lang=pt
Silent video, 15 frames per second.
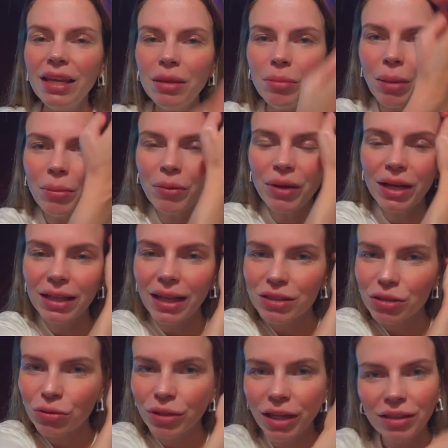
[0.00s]
E mamão é
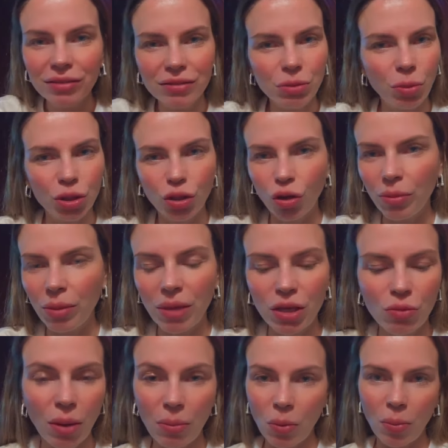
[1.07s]
clássico, né? Você pode comer
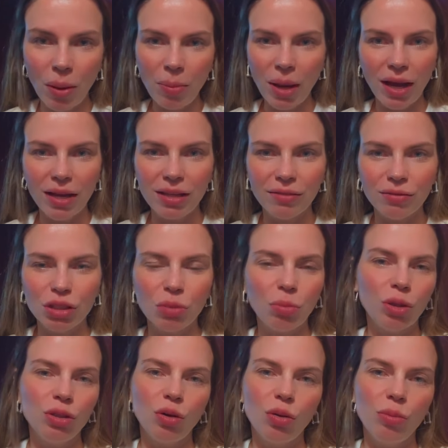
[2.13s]
meio mamão papaya, você
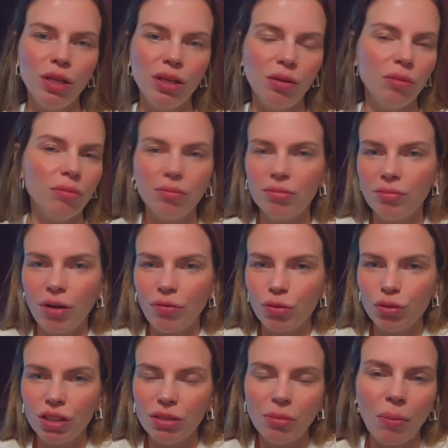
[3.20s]
pode comer uma
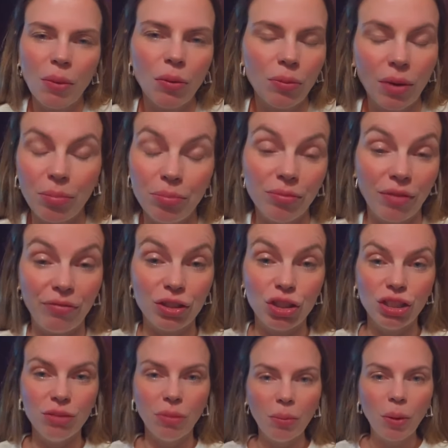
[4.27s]
fruta de mamão, uma, uma
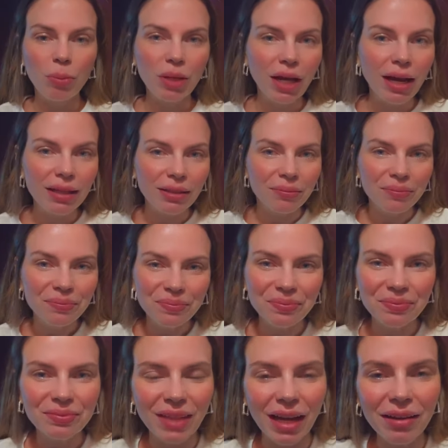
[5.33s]
fatia de mamão picada,
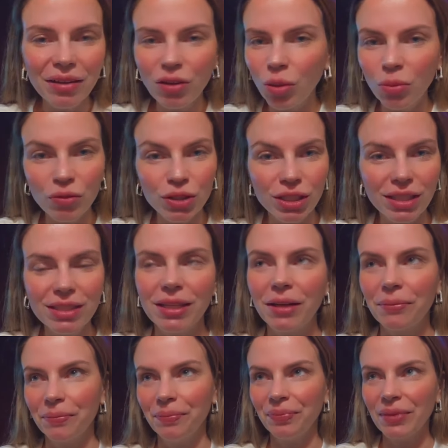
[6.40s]
tá? Como você quiser.
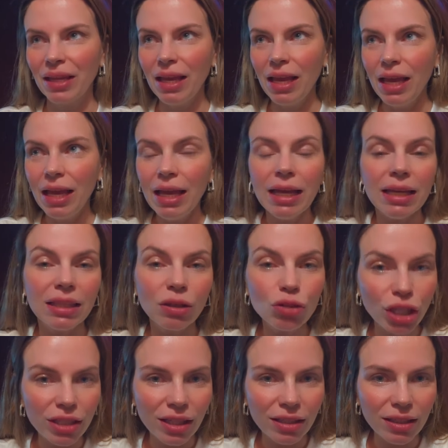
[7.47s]
Então
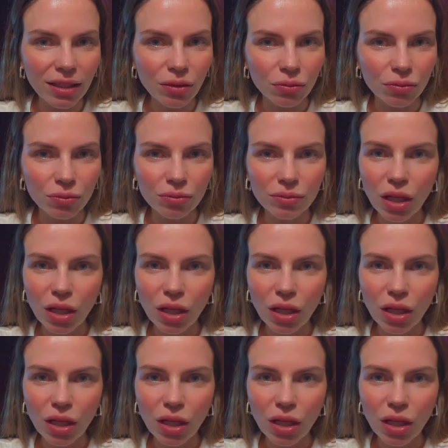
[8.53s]
já entenderam?